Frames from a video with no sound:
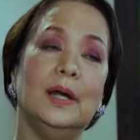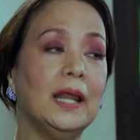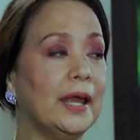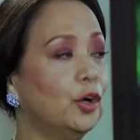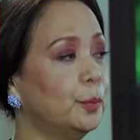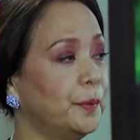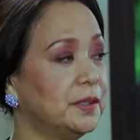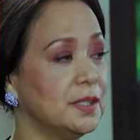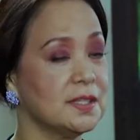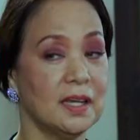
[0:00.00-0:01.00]
well, I hope
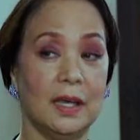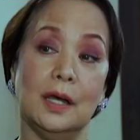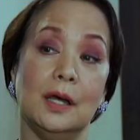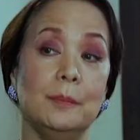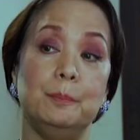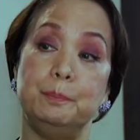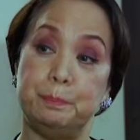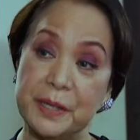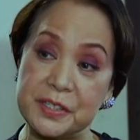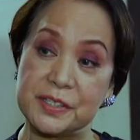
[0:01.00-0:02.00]
it is a
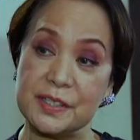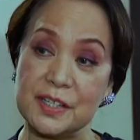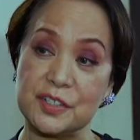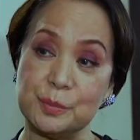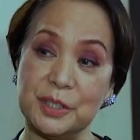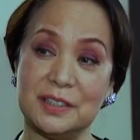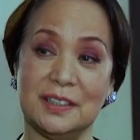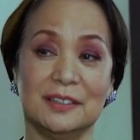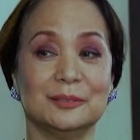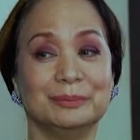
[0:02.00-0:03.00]
business meeting.